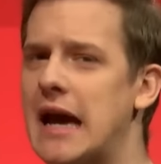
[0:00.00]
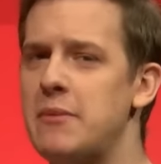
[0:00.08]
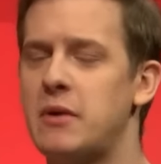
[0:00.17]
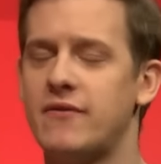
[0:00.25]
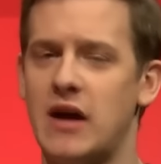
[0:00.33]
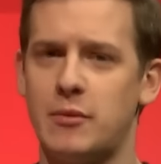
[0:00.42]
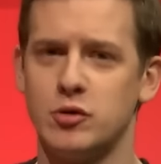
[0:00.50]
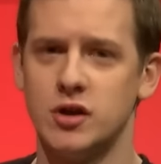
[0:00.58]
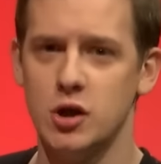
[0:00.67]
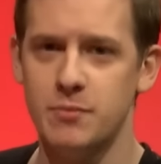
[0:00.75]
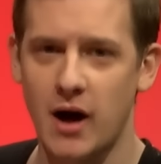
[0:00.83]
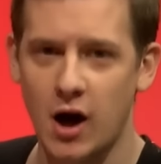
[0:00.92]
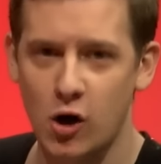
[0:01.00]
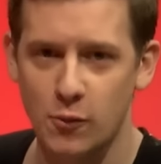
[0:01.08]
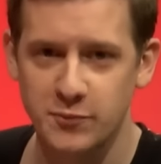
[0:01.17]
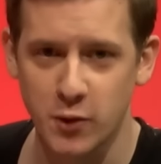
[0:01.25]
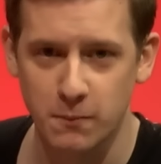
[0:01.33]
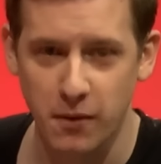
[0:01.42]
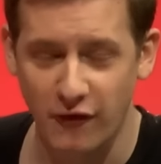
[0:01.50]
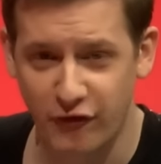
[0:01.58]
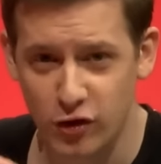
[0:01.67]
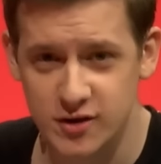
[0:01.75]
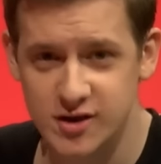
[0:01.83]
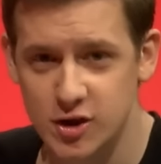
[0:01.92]
Gaming-Werbungen überhaupt. Und
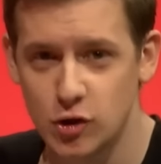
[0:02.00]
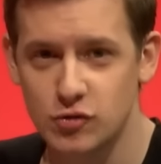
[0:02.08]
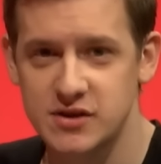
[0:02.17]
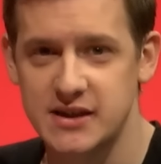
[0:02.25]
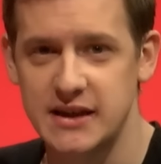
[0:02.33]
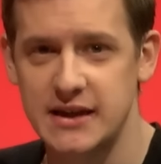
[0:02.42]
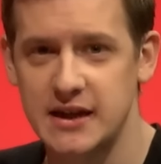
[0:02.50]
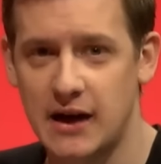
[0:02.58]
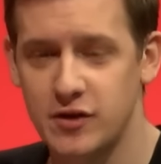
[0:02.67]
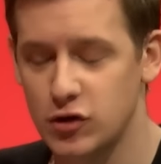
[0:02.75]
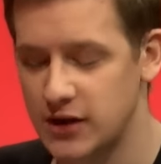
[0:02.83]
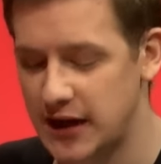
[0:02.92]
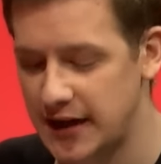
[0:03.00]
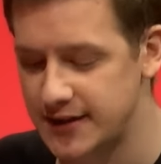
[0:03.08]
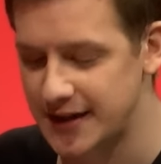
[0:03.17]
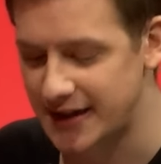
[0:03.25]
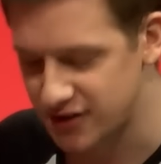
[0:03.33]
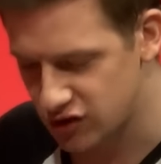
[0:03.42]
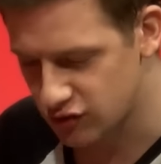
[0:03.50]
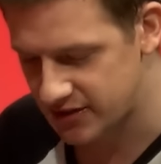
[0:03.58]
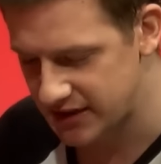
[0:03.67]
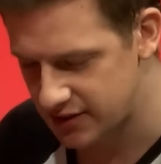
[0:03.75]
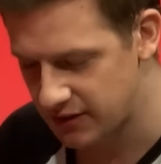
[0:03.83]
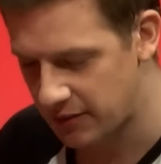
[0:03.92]
bevor es losgeht, haben wir noch eine kleine
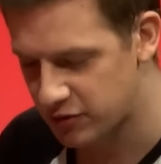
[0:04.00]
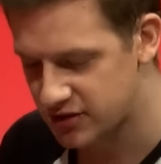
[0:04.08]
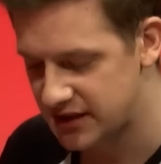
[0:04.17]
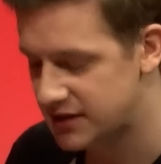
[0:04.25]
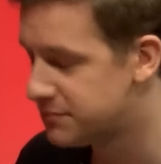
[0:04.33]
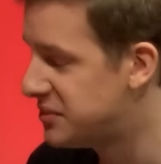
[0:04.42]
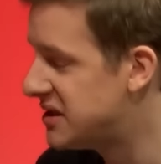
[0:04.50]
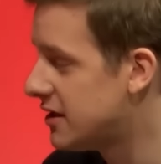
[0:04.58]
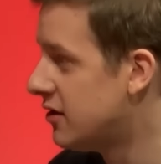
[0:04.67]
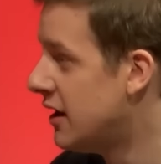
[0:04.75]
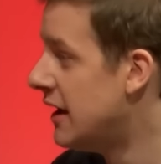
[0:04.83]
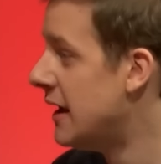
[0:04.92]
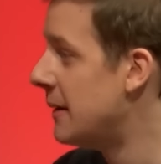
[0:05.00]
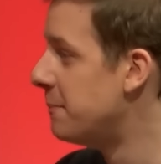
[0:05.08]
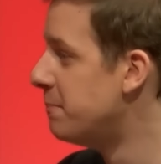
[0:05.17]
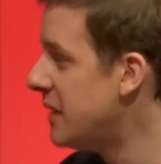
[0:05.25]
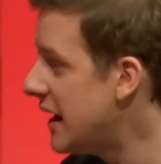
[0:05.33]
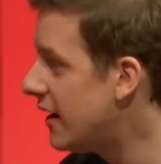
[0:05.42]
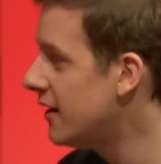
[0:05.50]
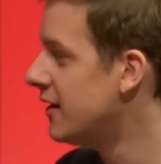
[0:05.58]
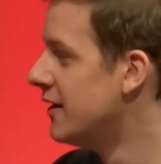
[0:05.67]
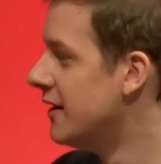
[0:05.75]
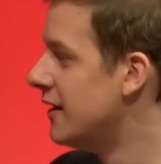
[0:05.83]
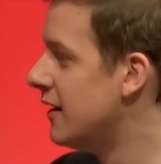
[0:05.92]
Randnotiz. Wir haben uns jetzt ein bisschen mehr
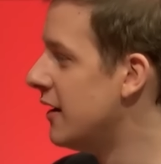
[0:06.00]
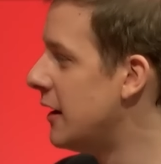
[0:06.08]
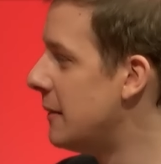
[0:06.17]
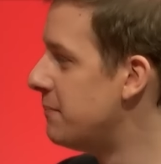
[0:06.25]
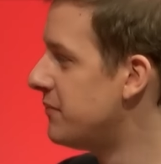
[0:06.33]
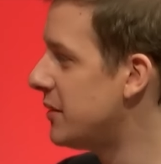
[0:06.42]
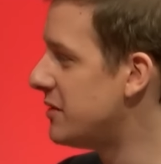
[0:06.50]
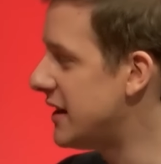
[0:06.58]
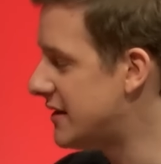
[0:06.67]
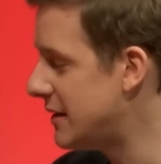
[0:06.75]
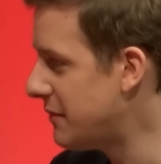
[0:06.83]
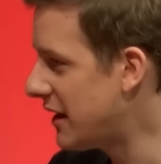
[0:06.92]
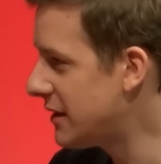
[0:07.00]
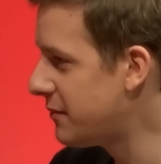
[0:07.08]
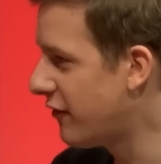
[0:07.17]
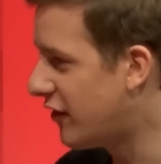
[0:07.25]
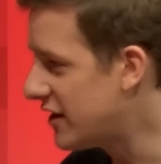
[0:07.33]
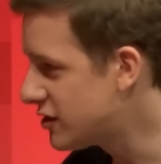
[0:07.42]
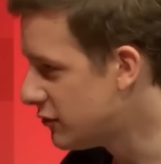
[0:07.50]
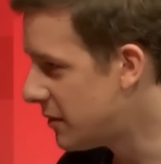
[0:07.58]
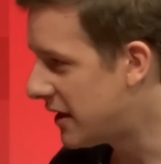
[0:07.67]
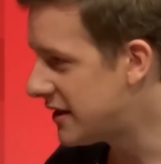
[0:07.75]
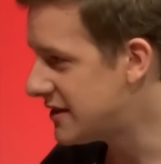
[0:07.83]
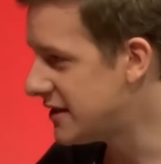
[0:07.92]
ähm, mit der Thematik befasst und wir
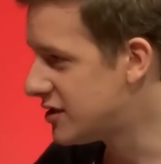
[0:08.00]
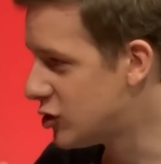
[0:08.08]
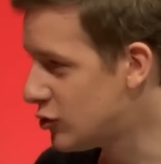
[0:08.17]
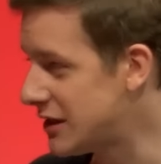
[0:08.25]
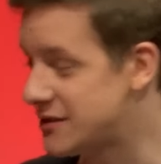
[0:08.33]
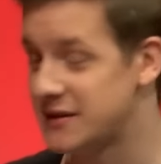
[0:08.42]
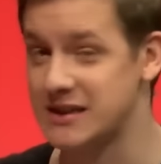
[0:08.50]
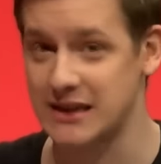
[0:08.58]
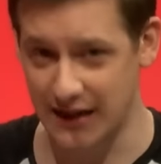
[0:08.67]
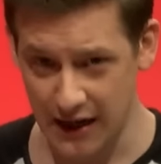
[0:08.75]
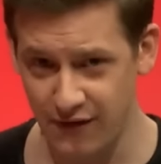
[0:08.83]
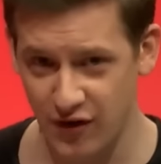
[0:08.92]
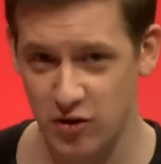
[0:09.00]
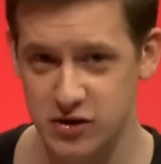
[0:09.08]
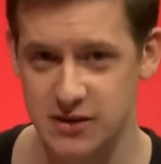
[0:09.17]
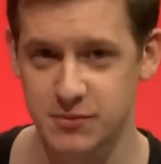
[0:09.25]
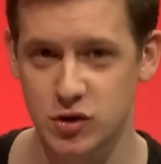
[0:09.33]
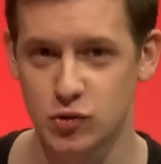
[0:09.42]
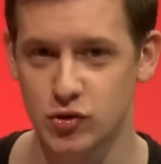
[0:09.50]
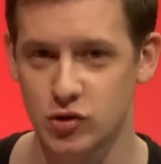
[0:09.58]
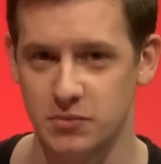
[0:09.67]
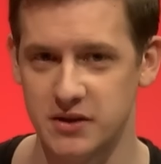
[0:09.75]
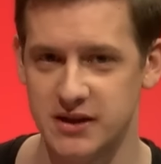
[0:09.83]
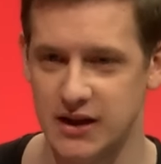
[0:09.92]
machen das jetzt so, dass wir es live aus dem Studio
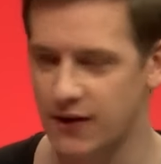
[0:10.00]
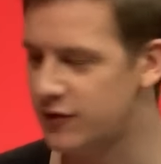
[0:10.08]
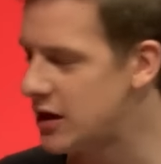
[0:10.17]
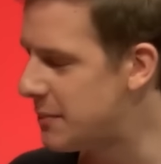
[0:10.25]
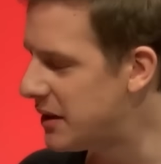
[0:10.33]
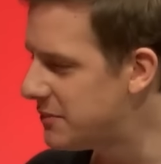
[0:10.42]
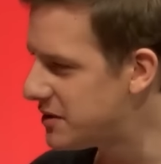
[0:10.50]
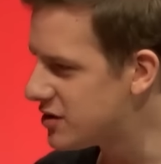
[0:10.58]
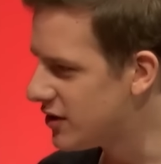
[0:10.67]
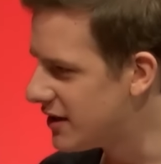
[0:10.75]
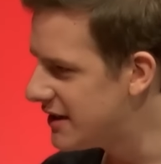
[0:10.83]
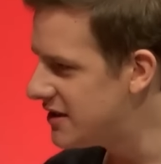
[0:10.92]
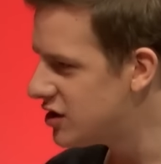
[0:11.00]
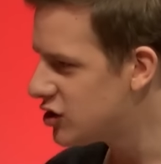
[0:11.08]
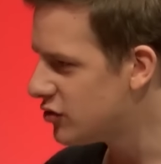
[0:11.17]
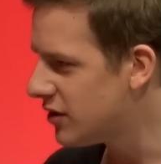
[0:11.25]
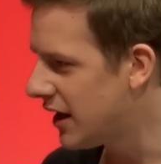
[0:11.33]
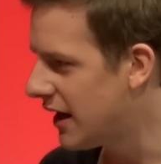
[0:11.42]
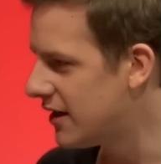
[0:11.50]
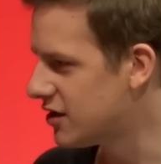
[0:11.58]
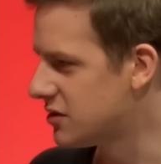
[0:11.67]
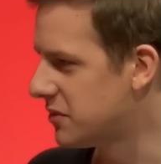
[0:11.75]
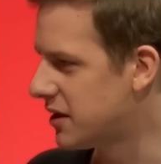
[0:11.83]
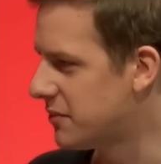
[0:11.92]
kommentieren, obwohl der Ben immer so eine richtig schöne
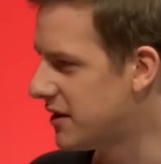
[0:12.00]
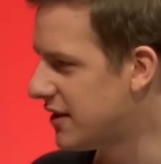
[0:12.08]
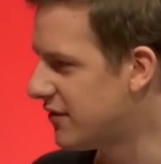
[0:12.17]
Adlerstimme hat. Aber